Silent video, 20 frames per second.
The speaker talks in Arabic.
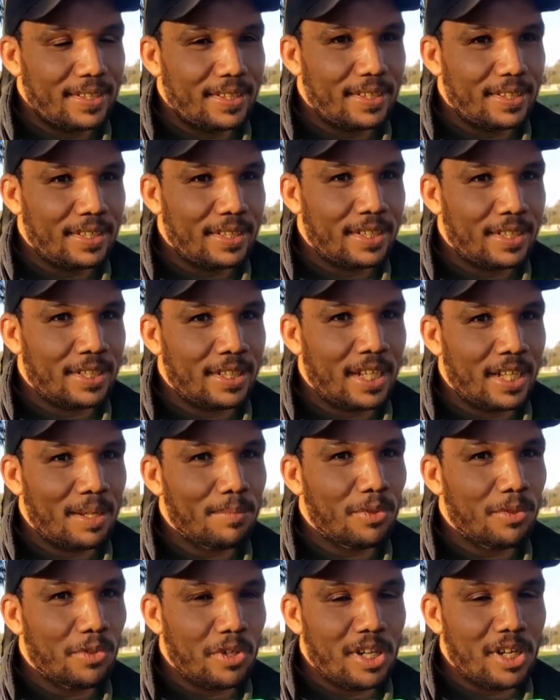اللي
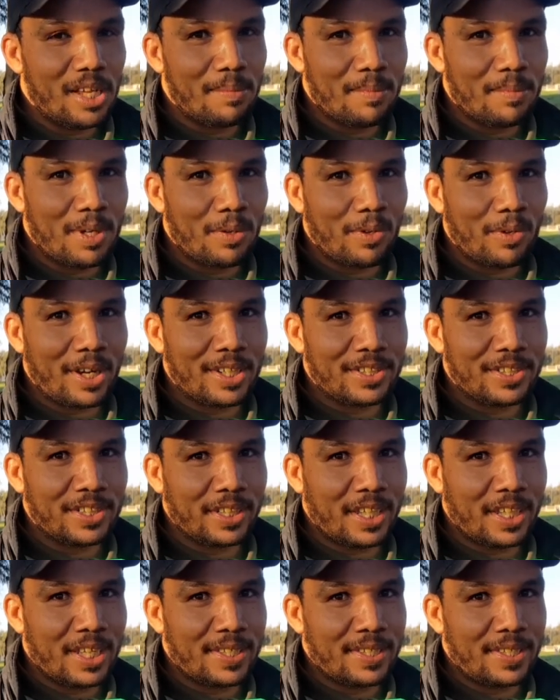الحمد لله ما وقعش
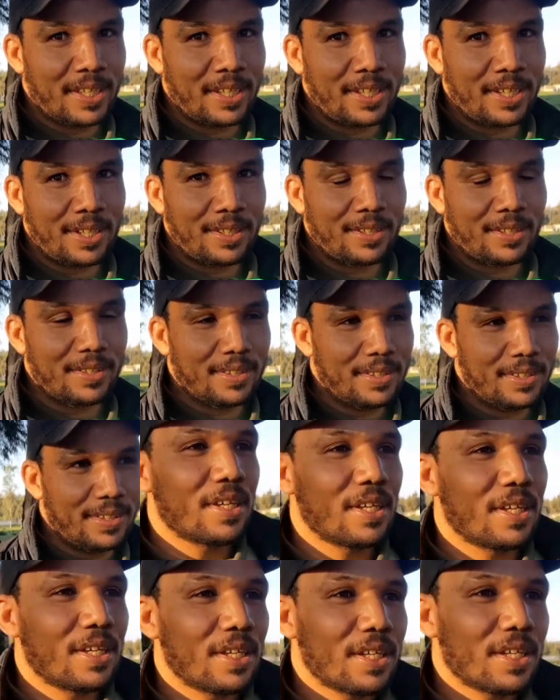شي خسائر
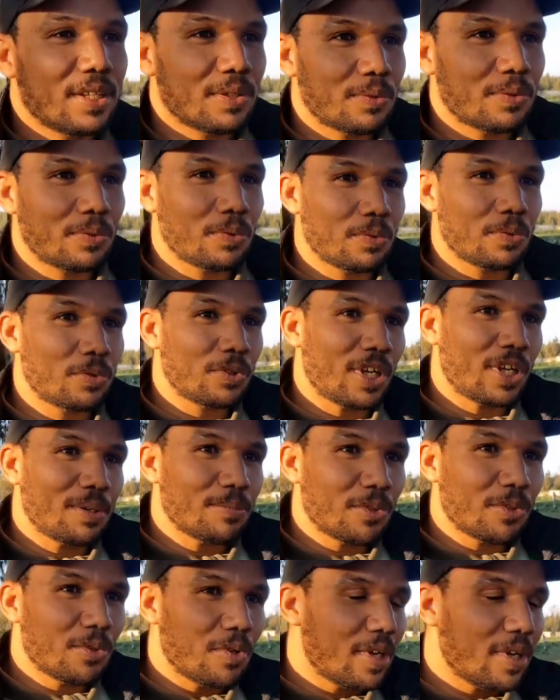
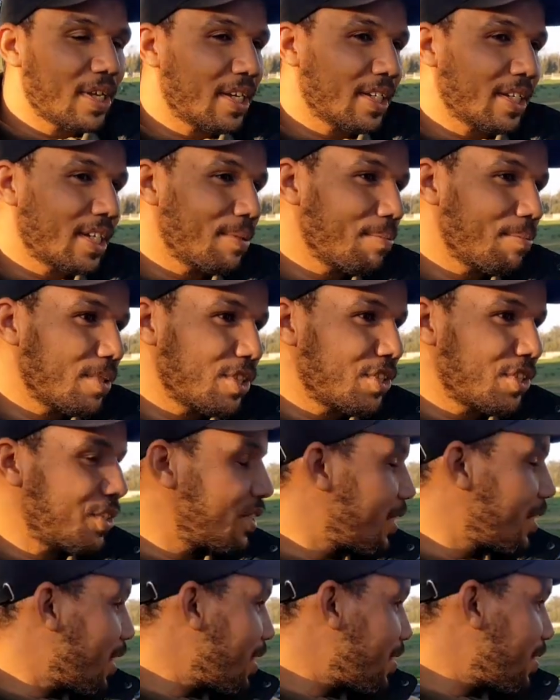والحمد لله كما
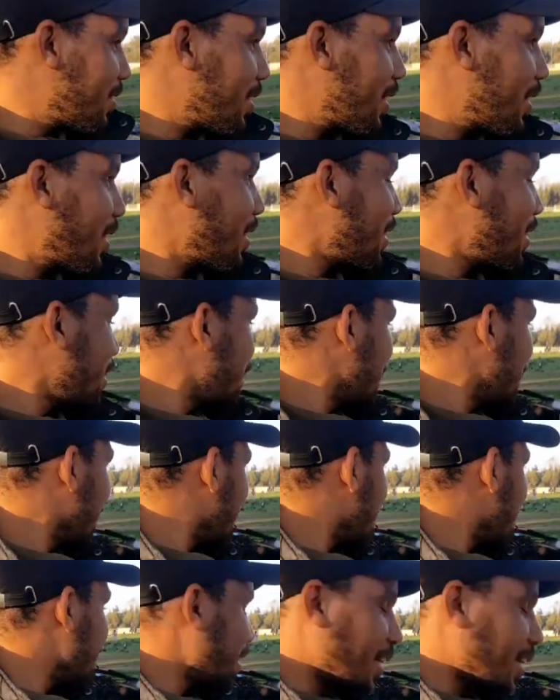شتي ها انت راه
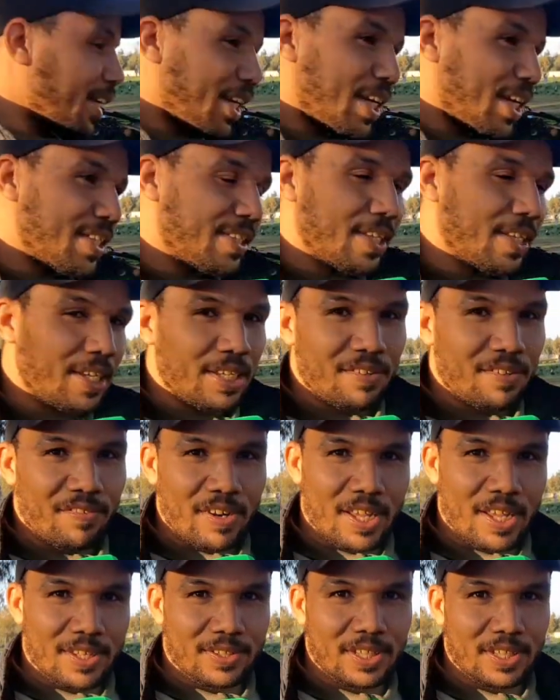كاينه غير خسائر في
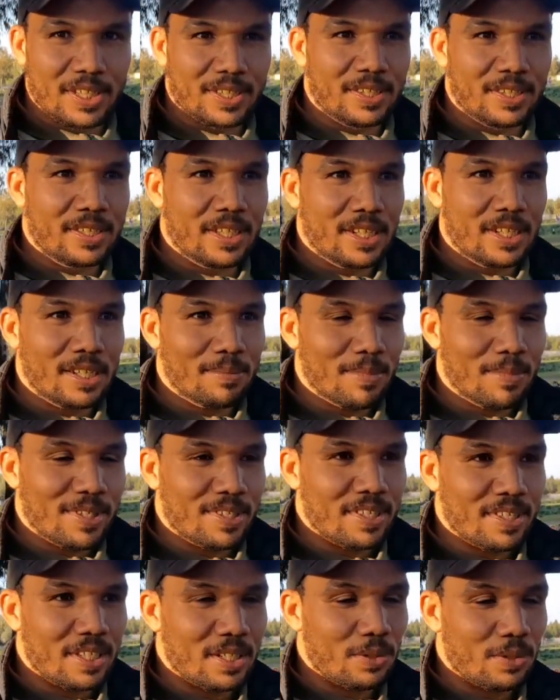الاتات ديال
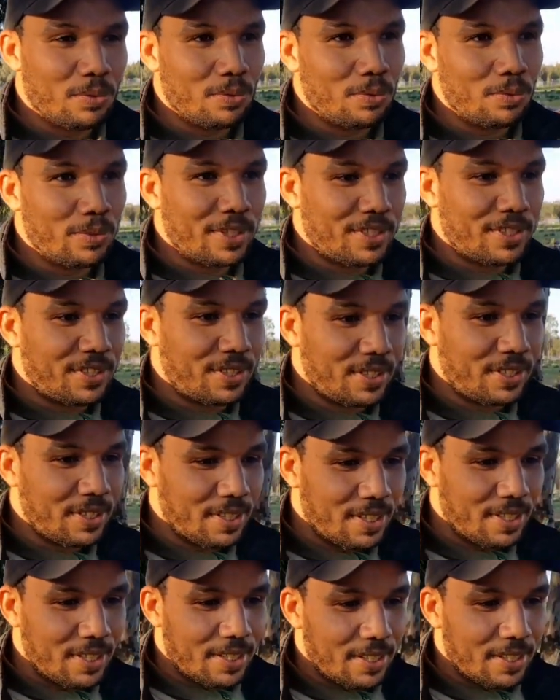المنزل وداكشي
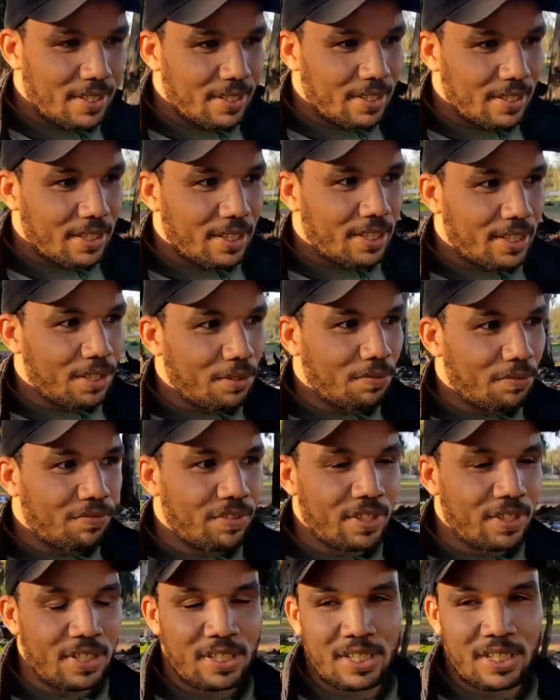يعني
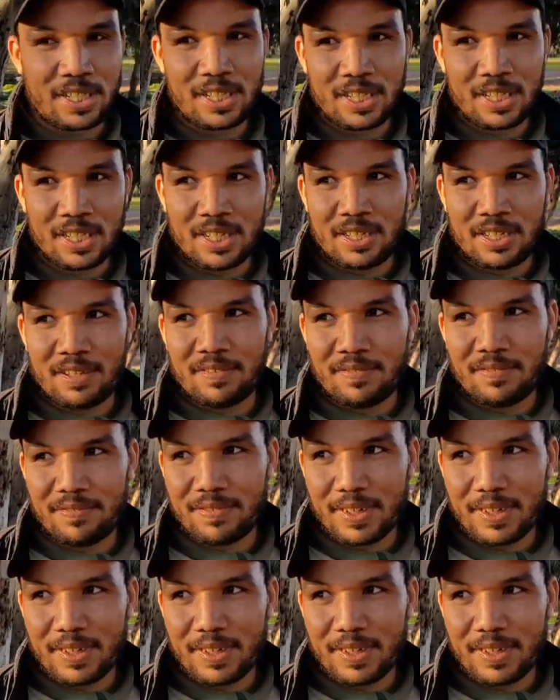وفي في